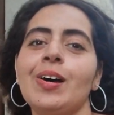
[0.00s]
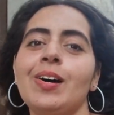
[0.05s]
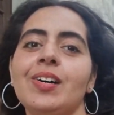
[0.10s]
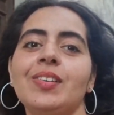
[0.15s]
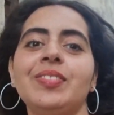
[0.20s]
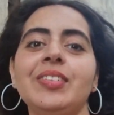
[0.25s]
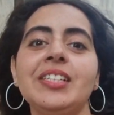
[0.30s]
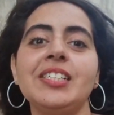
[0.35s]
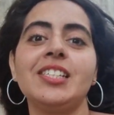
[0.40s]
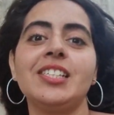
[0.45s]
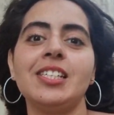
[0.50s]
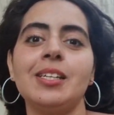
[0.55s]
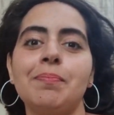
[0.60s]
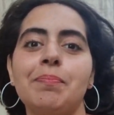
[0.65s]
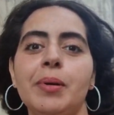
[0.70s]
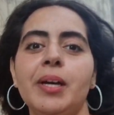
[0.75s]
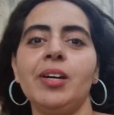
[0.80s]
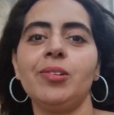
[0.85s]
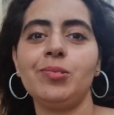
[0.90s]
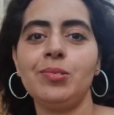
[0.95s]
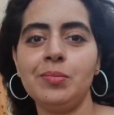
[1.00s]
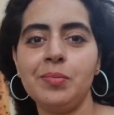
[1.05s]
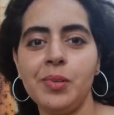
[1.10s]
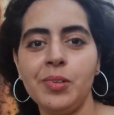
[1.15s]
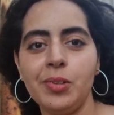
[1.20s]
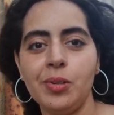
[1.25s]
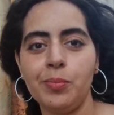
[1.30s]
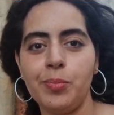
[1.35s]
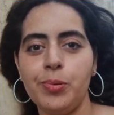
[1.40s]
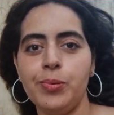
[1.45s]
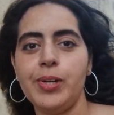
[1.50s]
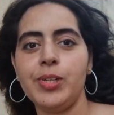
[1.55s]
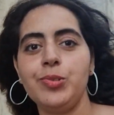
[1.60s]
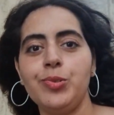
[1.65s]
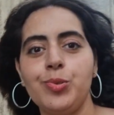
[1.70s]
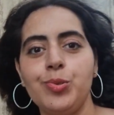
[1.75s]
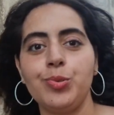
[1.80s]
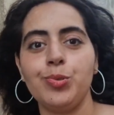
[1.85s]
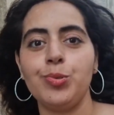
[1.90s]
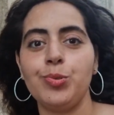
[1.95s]
En fait, j'ai perdu mon emploi
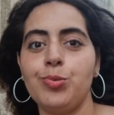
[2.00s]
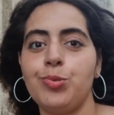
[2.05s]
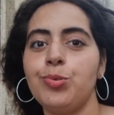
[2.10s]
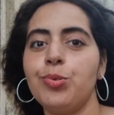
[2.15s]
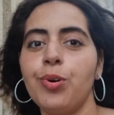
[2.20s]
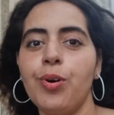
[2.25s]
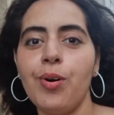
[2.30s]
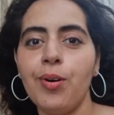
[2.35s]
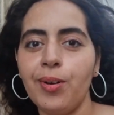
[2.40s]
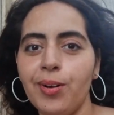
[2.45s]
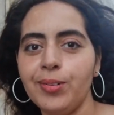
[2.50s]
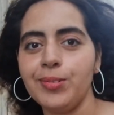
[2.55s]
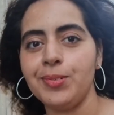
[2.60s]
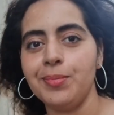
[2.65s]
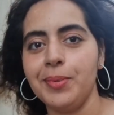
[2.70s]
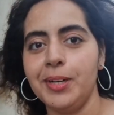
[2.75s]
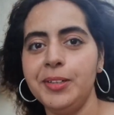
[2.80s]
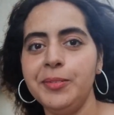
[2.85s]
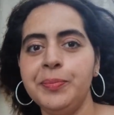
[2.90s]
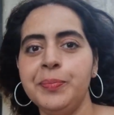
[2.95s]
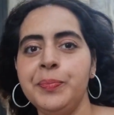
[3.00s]
du jour au lendemain.